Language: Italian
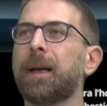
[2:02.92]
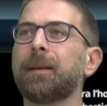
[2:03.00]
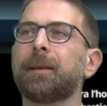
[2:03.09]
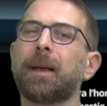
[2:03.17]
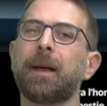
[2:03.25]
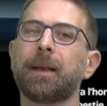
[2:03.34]

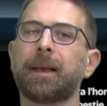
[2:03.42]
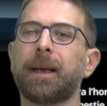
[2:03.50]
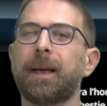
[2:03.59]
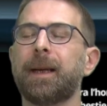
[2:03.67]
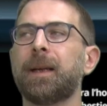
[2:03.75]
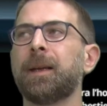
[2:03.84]
realtà
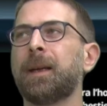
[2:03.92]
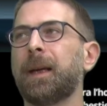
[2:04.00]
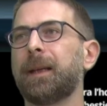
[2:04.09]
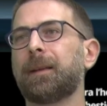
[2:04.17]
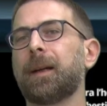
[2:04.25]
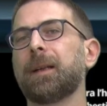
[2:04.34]
che
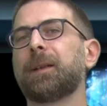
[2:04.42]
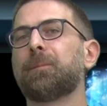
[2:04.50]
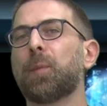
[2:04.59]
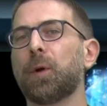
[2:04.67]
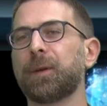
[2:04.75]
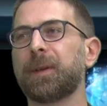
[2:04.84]
è
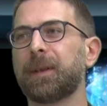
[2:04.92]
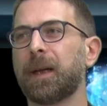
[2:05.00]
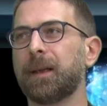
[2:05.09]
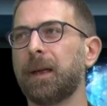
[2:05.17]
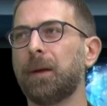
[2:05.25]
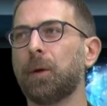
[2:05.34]

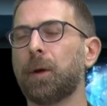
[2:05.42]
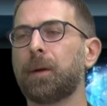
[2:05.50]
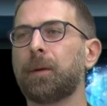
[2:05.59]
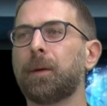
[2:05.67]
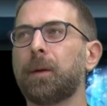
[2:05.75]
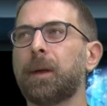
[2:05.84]
trasposta
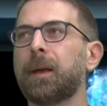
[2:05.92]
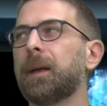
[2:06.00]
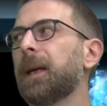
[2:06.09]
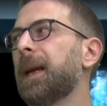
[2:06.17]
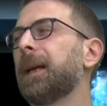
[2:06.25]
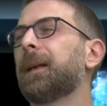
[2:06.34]

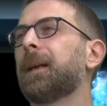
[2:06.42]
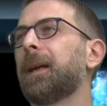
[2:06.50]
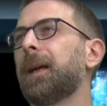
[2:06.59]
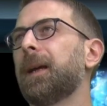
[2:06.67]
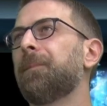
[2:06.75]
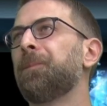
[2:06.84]
nell'horror e
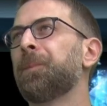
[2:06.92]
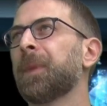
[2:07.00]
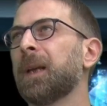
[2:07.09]
che